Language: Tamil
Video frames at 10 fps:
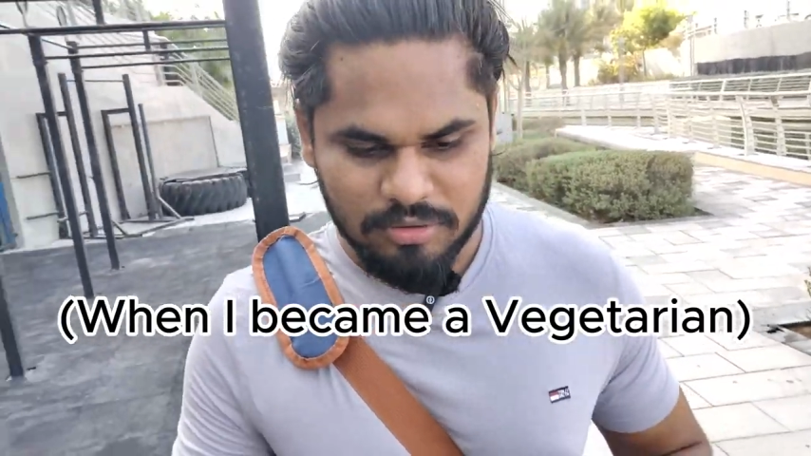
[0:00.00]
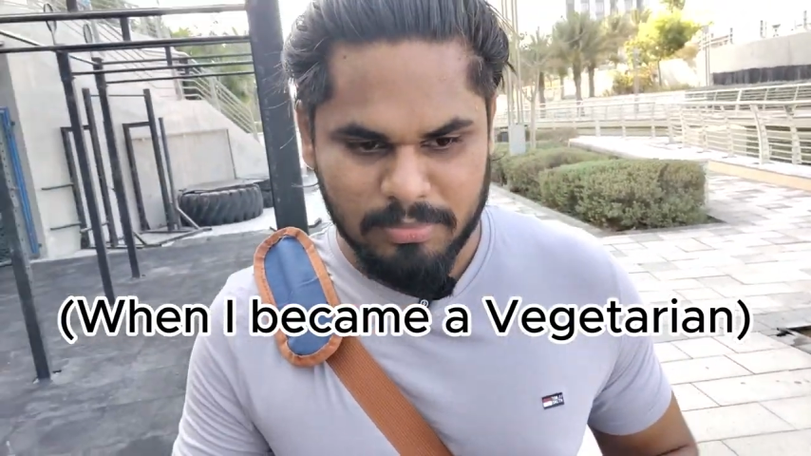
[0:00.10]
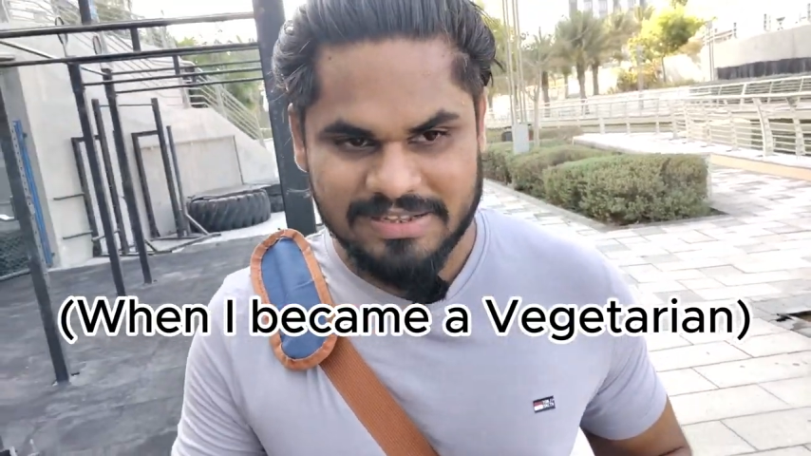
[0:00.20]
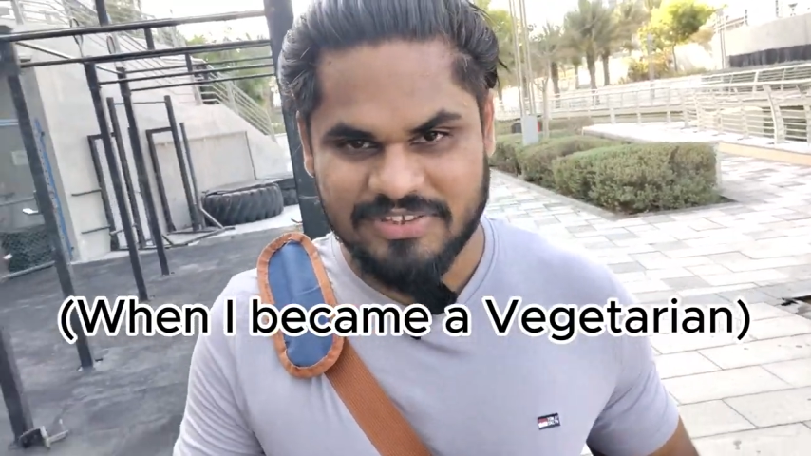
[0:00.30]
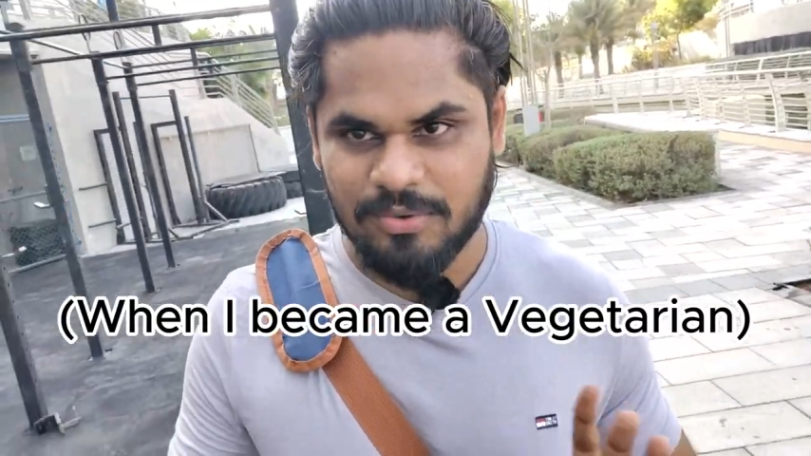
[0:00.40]
ஒரு
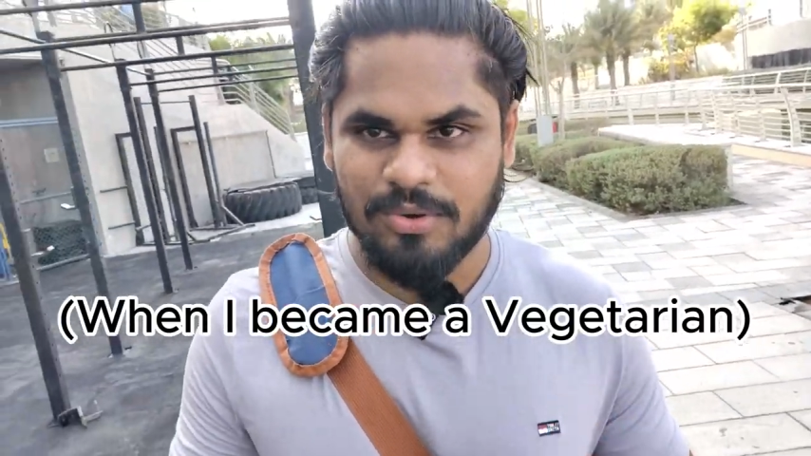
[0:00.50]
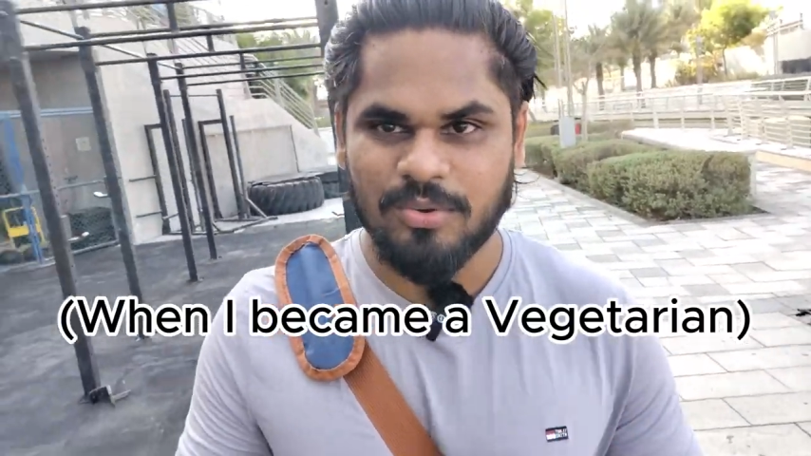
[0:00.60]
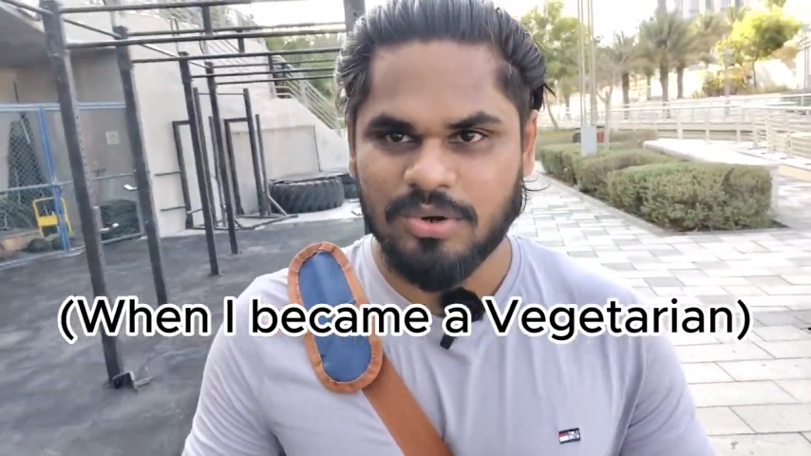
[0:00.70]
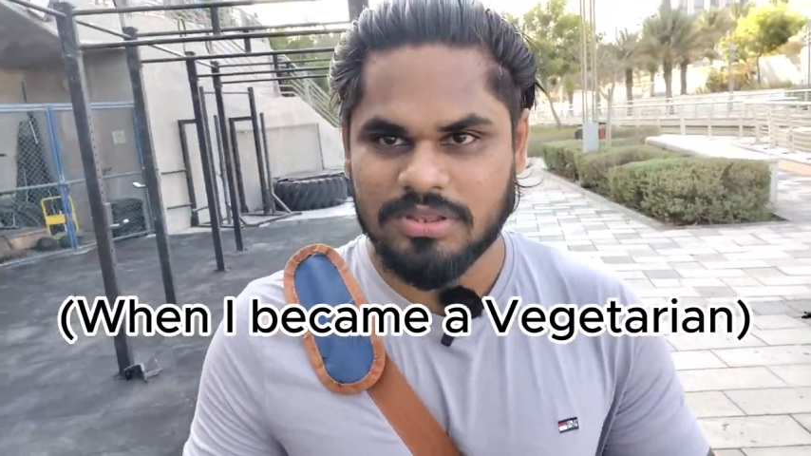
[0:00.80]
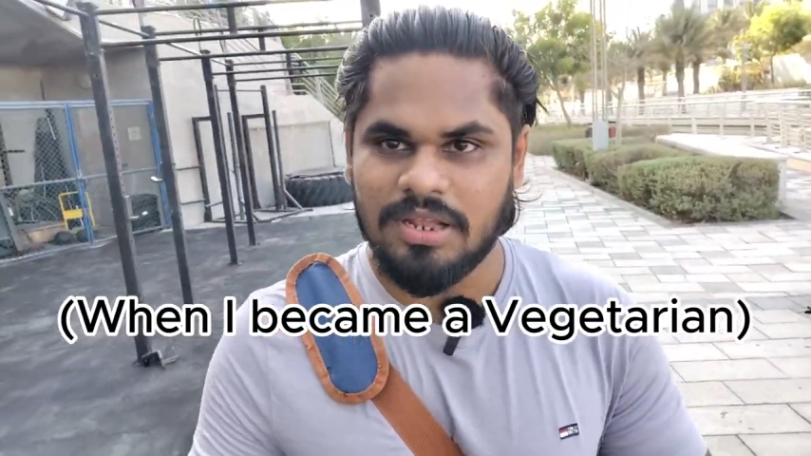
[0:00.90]
மனசுக்கு
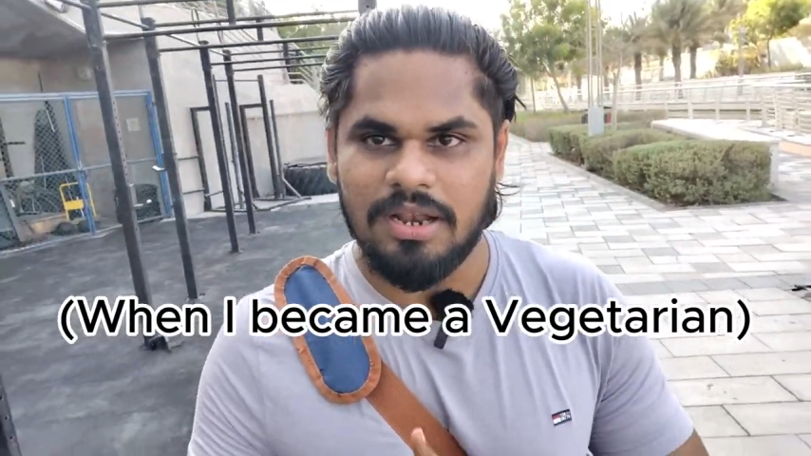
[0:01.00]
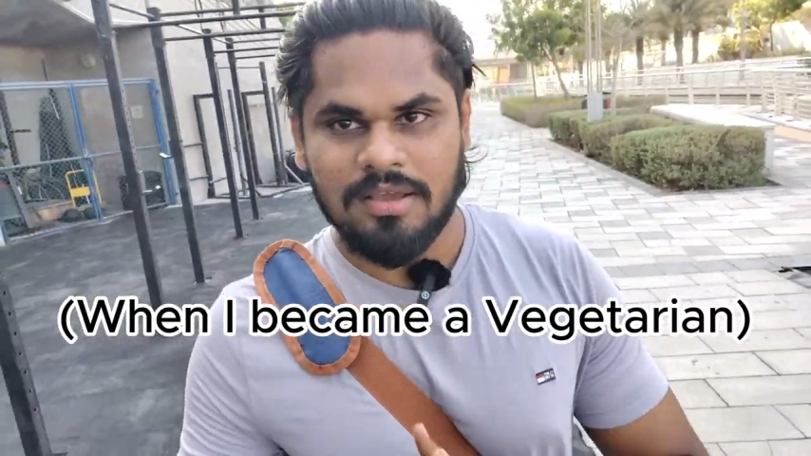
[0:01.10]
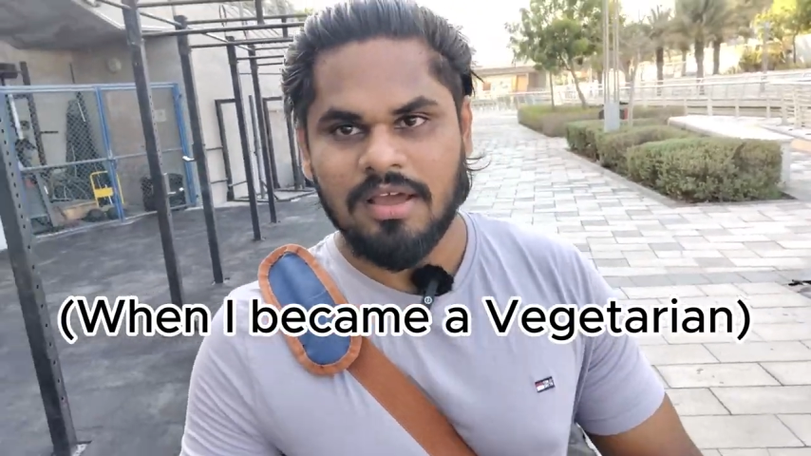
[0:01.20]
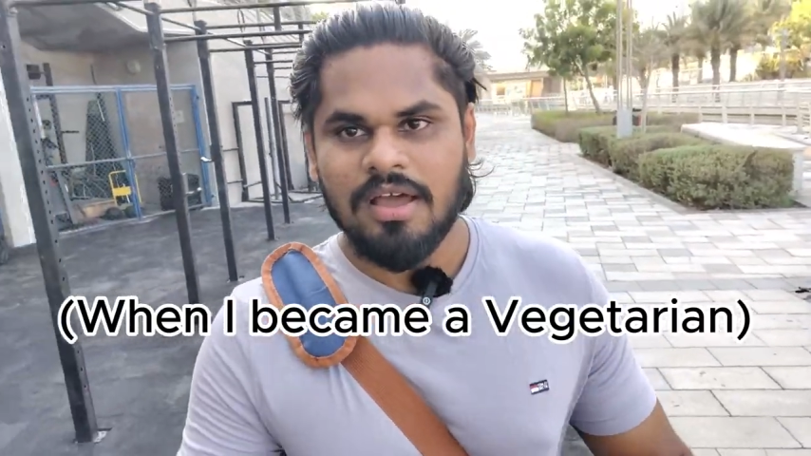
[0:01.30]
ஒரு உறுத்தல்